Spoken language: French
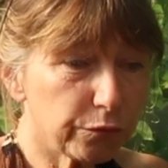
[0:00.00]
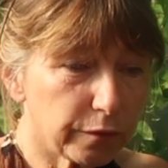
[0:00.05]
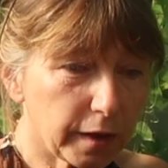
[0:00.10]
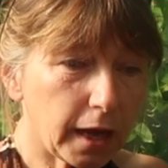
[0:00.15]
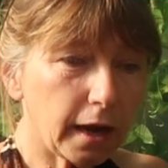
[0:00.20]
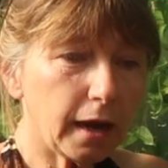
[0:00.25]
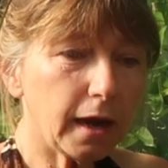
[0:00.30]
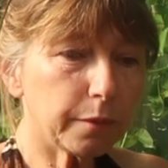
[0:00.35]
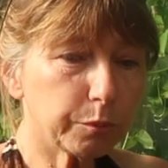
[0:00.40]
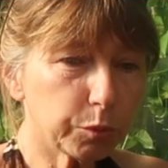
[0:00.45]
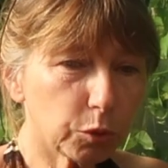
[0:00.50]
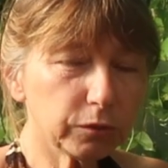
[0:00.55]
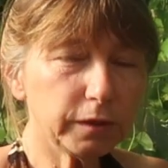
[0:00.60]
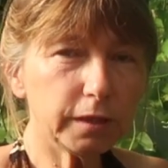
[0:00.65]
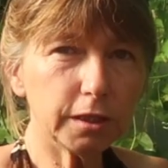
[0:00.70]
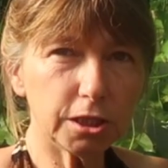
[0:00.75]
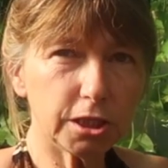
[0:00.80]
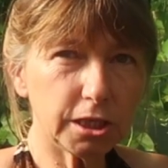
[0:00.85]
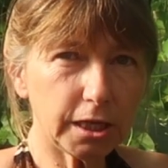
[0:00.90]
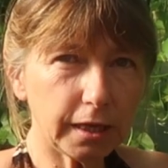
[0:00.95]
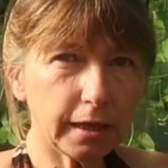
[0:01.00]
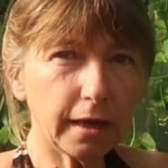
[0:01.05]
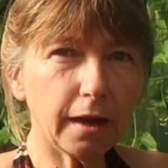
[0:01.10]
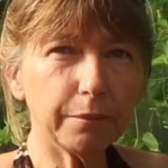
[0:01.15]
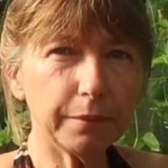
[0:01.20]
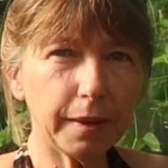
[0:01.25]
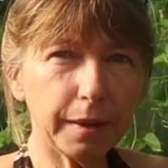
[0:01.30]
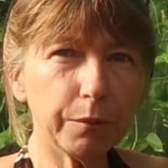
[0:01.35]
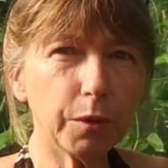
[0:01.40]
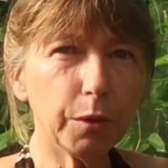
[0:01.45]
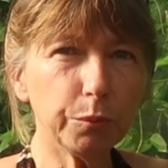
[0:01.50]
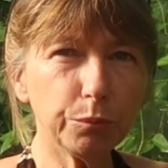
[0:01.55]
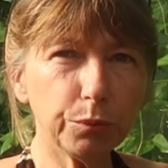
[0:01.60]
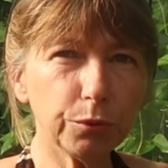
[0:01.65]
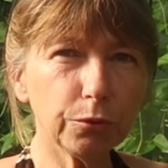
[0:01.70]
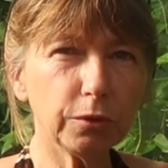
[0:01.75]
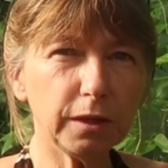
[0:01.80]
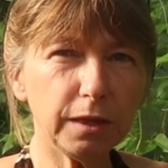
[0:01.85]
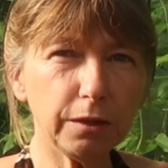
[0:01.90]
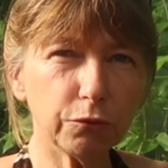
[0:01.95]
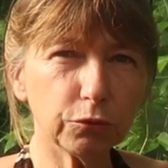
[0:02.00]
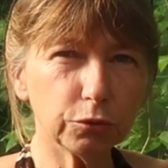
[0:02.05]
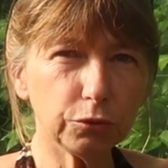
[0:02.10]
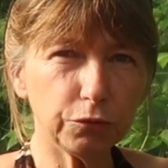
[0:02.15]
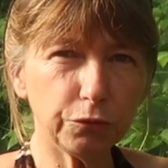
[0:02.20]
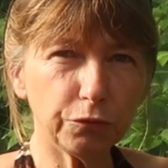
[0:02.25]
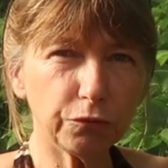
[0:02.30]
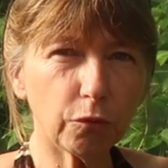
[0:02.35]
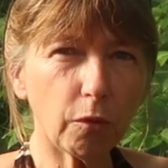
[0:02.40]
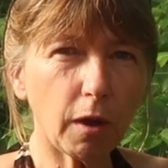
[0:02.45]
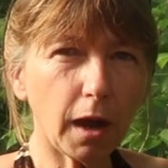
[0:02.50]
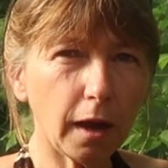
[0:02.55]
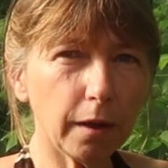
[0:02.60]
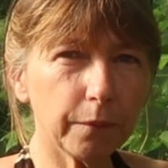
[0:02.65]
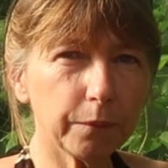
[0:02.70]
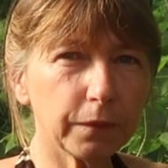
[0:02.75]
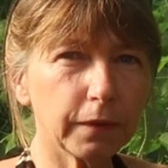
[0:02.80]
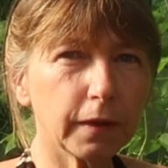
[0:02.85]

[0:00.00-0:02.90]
va la protéger quand même un peu au niveau du froid.